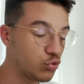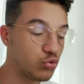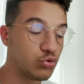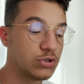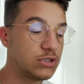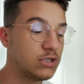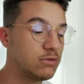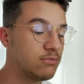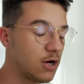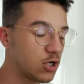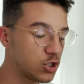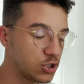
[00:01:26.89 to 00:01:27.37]

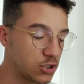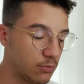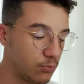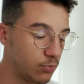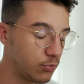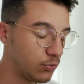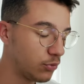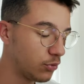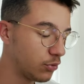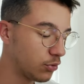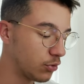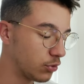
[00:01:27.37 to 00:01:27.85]
donc qui marche un
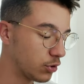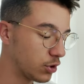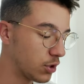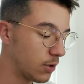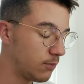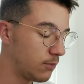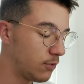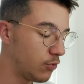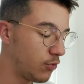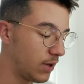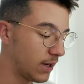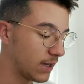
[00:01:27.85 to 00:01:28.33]
peu euh,
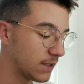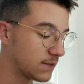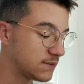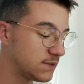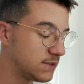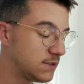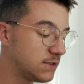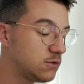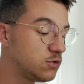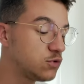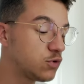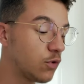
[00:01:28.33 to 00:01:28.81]
comme le
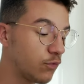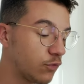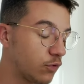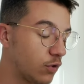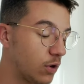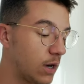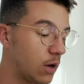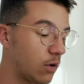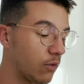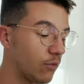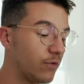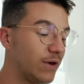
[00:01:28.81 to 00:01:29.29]
RSI, sauf
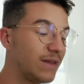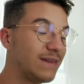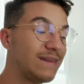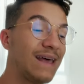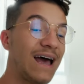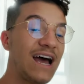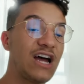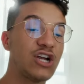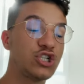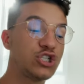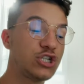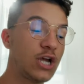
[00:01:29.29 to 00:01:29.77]
que là en
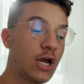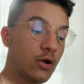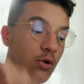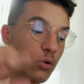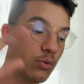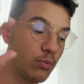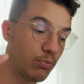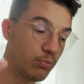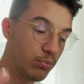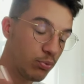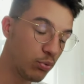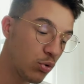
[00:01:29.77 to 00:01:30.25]
fait, à
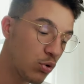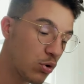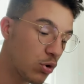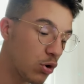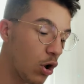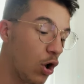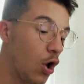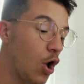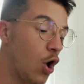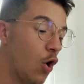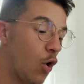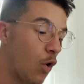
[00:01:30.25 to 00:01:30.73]
chaque
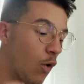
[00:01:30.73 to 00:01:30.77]
boucle,